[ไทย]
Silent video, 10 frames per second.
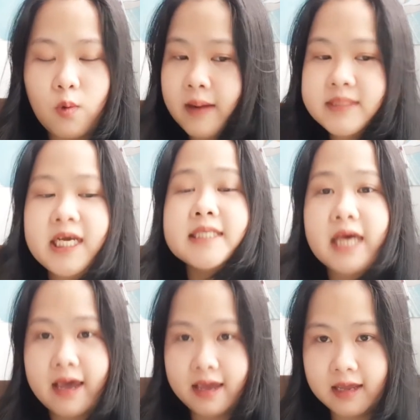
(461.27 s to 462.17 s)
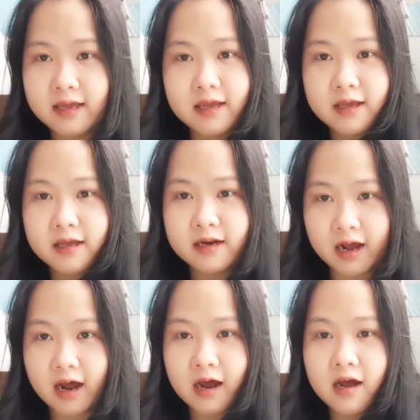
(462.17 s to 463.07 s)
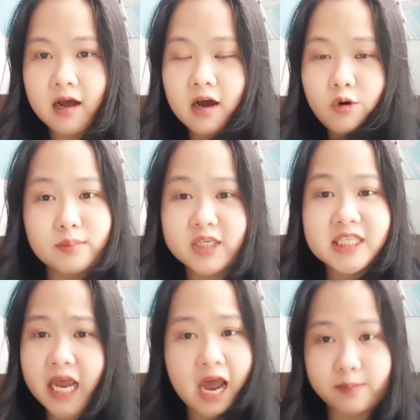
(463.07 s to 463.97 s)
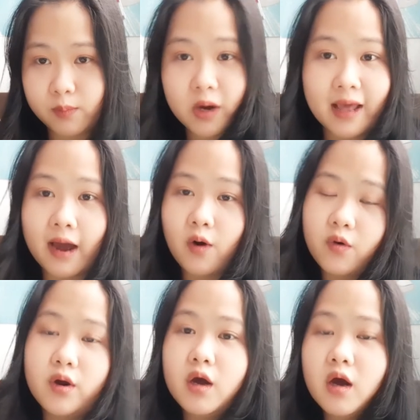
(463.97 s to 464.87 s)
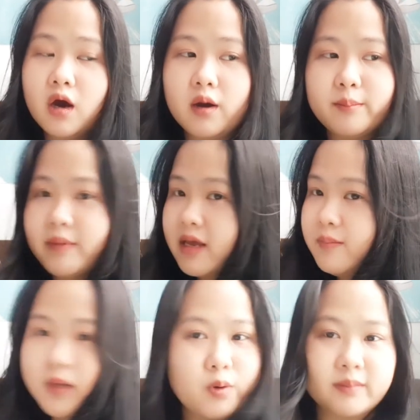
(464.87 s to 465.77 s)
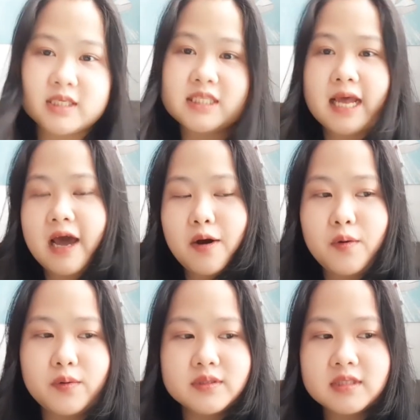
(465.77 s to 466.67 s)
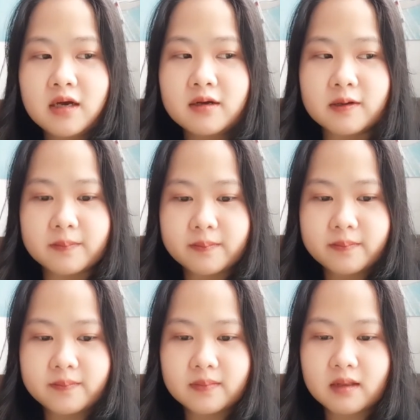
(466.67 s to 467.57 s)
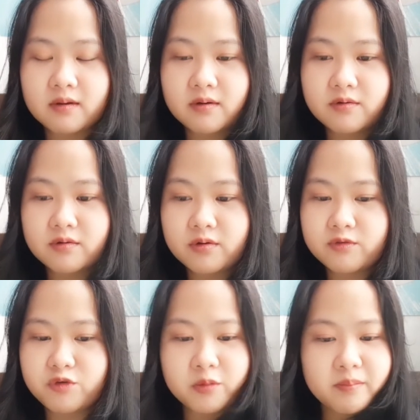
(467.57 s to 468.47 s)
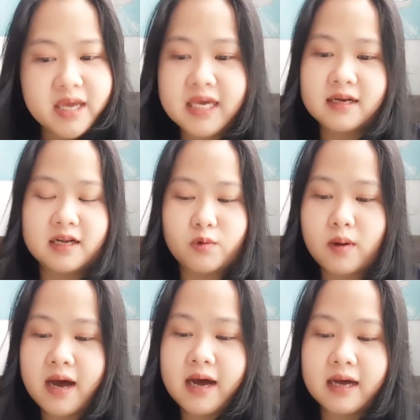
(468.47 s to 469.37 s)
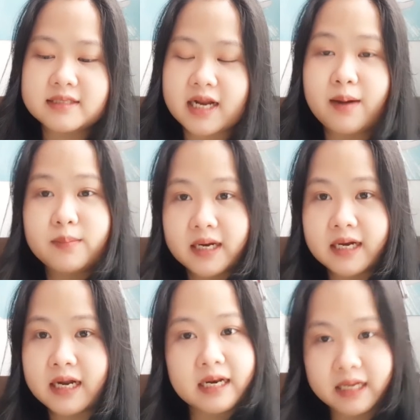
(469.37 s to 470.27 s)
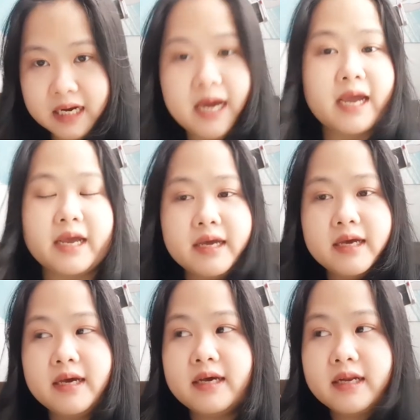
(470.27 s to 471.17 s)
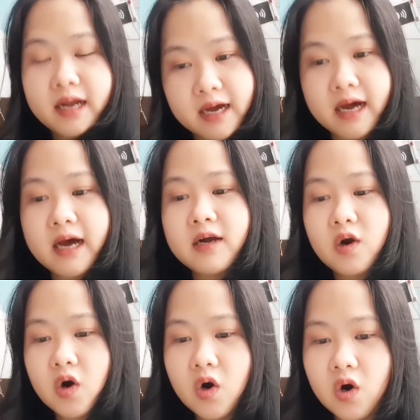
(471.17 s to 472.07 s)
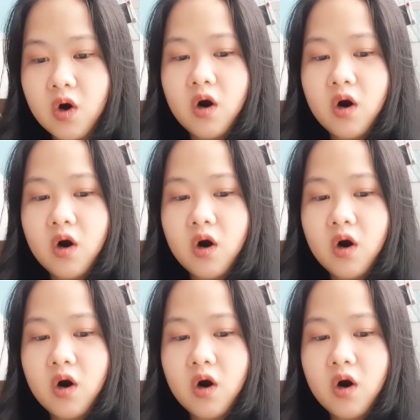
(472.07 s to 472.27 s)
ความเชื่อใจนะคะความเชื่อใจหายไปหมดแล้วไม่มีความเชื่อใจแล้วซึ่งฝนไม่คิดเลยว่าจะทำกันขนาดนี้ได้นะคะก็